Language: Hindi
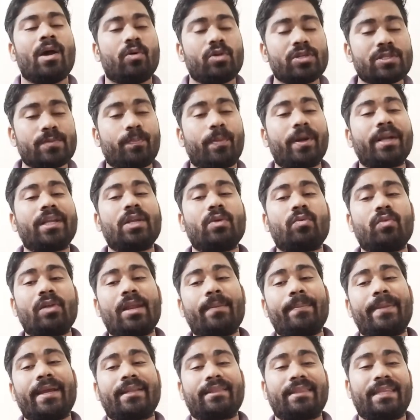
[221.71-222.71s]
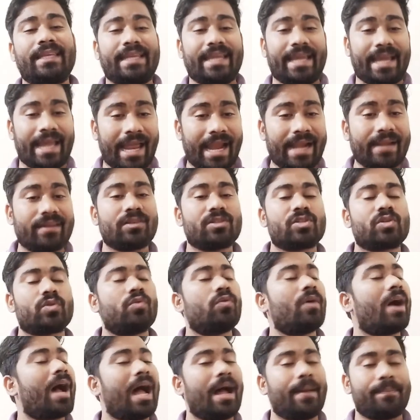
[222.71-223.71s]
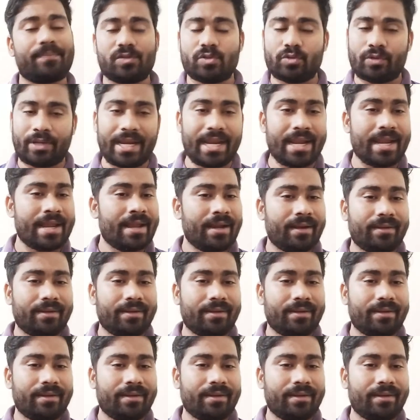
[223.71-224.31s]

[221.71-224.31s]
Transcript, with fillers: उस पर्टिकुलर व्यक्ति के हैंडल्स को आप जो है